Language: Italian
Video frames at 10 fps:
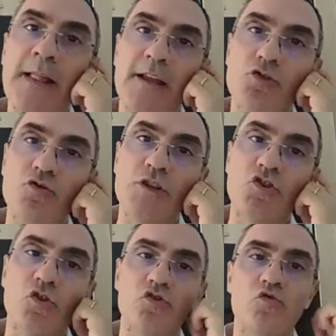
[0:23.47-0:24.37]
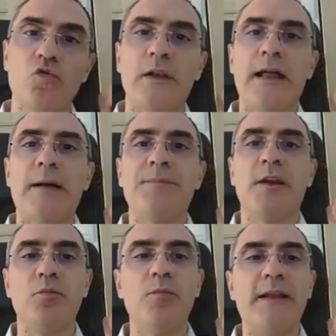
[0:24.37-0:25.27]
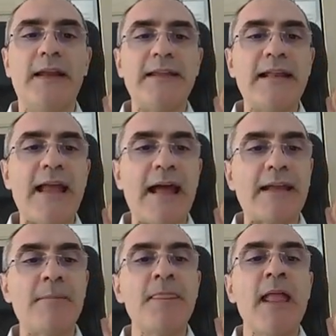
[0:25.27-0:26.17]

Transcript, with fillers: il giudizio sulla Repubblica Italiana